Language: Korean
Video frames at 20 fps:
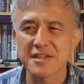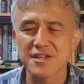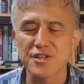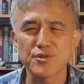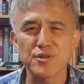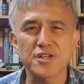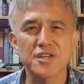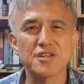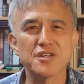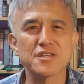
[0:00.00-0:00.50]

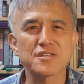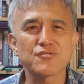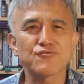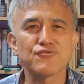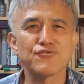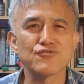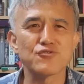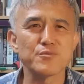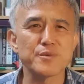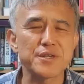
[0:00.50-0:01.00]
그리고 그거를
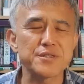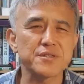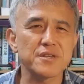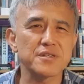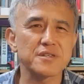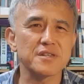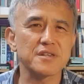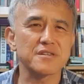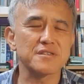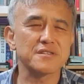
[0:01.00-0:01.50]
궁금해서
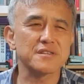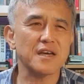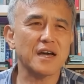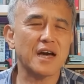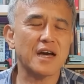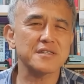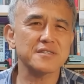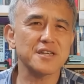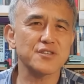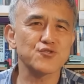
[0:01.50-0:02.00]
이제 그때
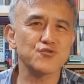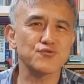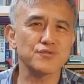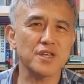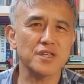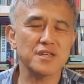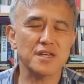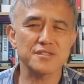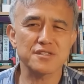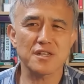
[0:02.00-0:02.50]
하사,
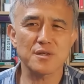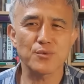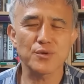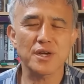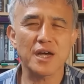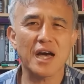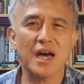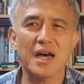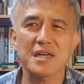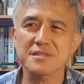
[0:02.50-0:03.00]
중사, 상사로
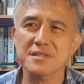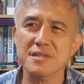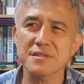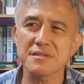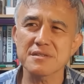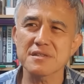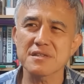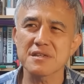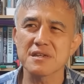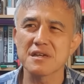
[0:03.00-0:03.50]
보니까
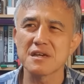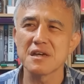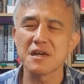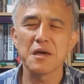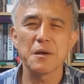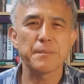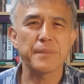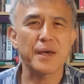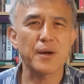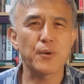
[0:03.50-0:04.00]
하사들이
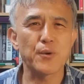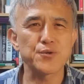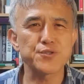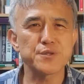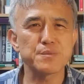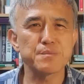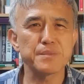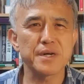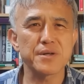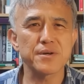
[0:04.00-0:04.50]

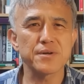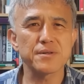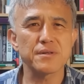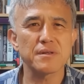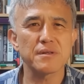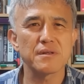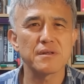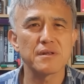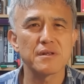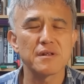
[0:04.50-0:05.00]
150만 원,
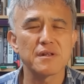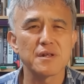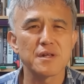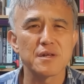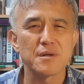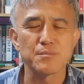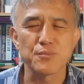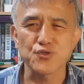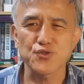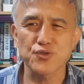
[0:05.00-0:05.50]

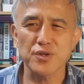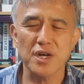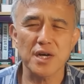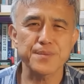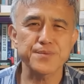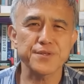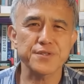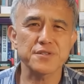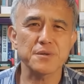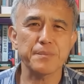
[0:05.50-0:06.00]
수당
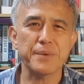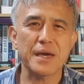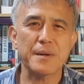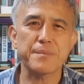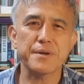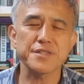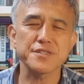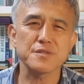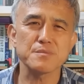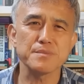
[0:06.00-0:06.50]
앞서서
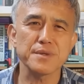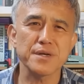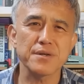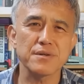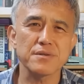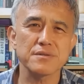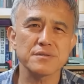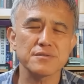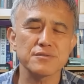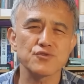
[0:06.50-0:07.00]
180만
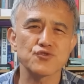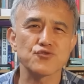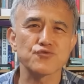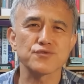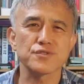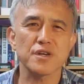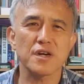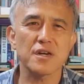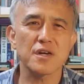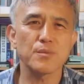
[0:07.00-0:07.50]
원,
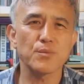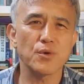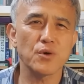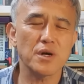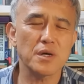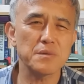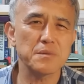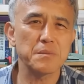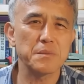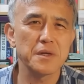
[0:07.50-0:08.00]
중사가
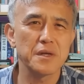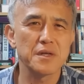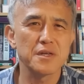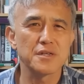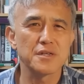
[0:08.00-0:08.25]
뭐한